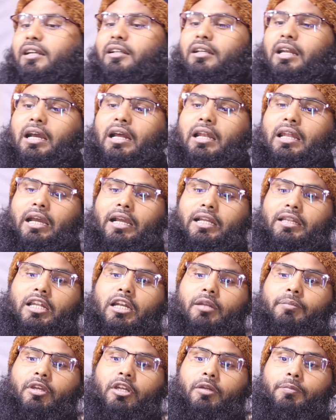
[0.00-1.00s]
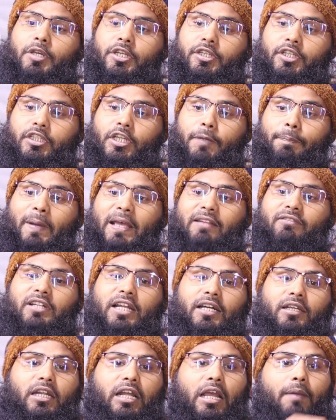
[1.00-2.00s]
লাখ টাকা লাগে তার মেয়ের বিয়ে দিতে পাঁচ
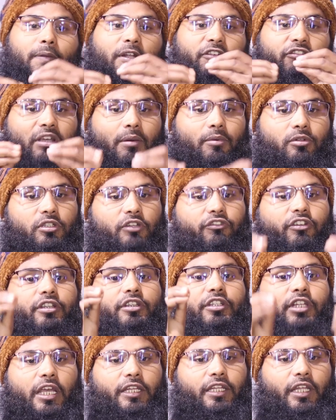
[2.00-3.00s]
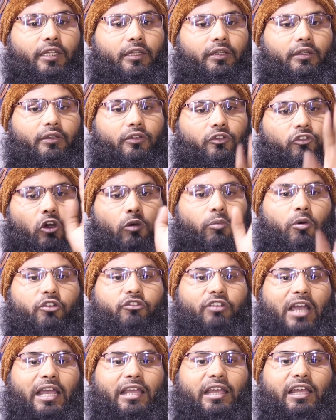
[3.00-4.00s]
লাখ টাকা আপনার সামর্থ্য আছে দিয়ে দেন তবুও
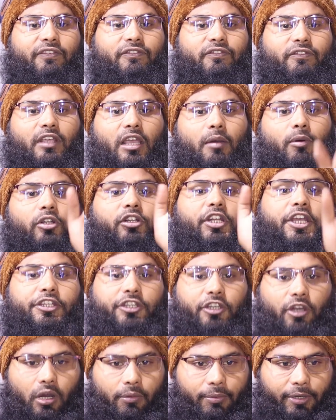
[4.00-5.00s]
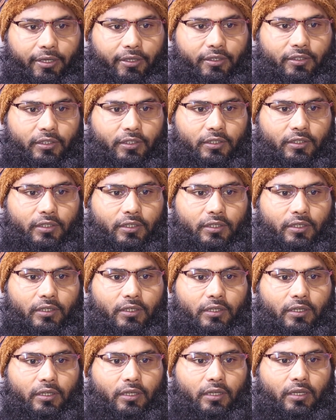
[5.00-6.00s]
জায়েজ এবং নেকি হবে
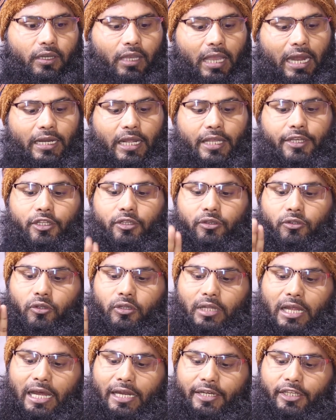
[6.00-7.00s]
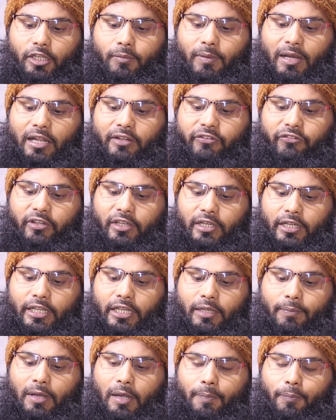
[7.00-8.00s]
একটা হিন্দু নারী বা
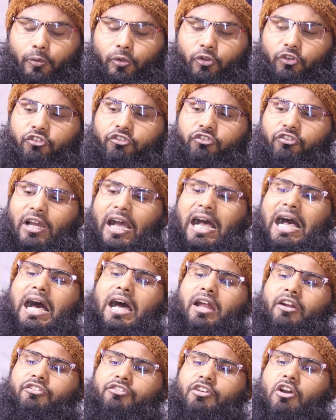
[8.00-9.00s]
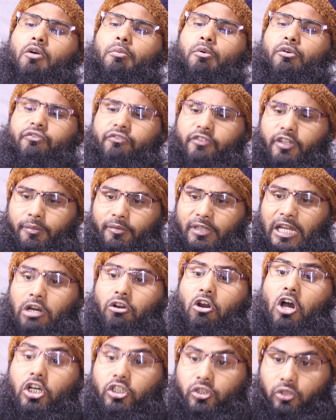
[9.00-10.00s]
ছেলে বা পুরুষ যার সেও মুসলিম
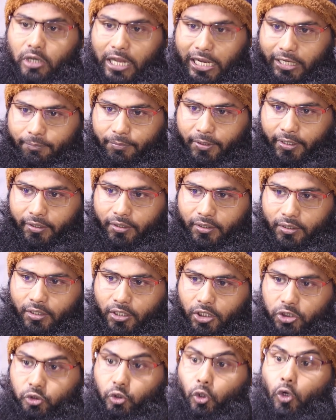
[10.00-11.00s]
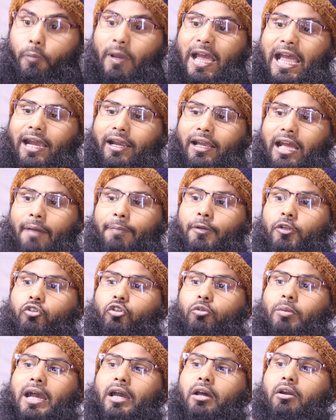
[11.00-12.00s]
তার রক্ত লাগবে দু ব্যাগ আপনি
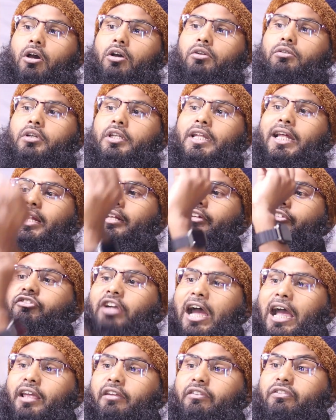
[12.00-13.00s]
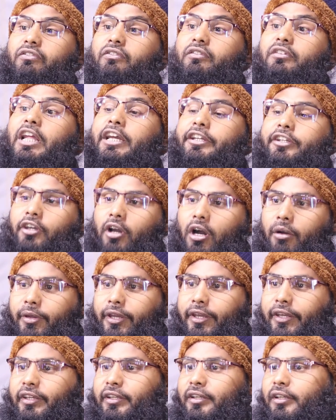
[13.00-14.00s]
দু ব্যাগ রক্ত দেন জায়েজ নেকি
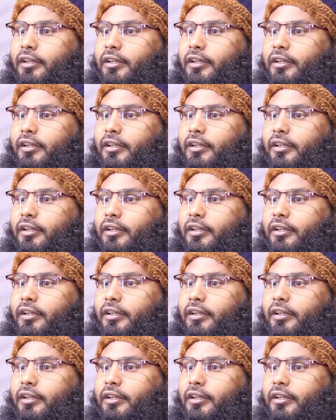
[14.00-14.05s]
হবে